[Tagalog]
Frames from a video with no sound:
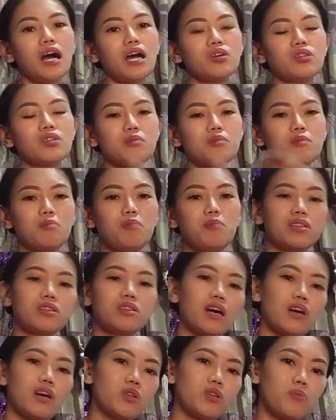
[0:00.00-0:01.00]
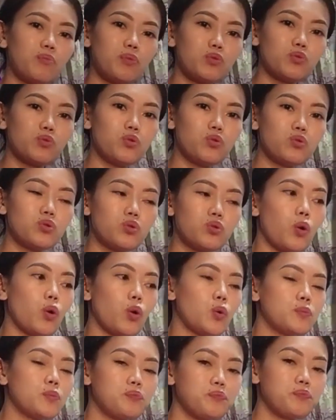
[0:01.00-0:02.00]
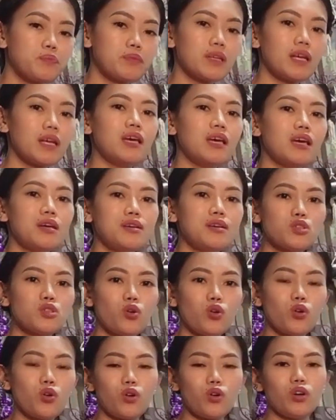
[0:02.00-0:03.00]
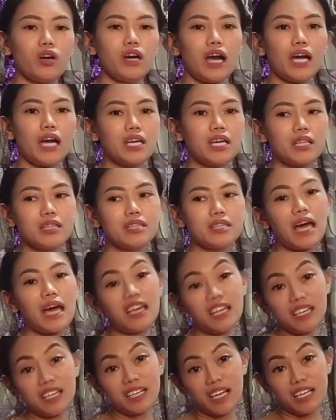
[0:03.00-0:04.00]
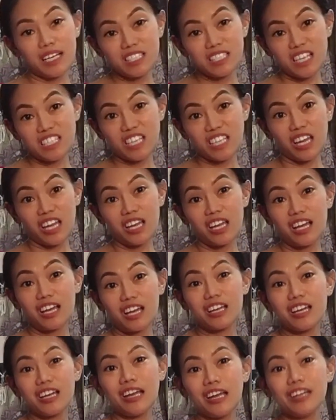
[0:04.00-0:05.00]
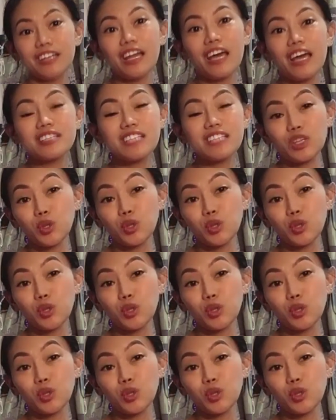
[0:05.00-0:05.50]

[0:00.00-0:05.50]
So, ayan, dahil nga nasa, nasa dugo at laman ko na ang pagbebenta, guys.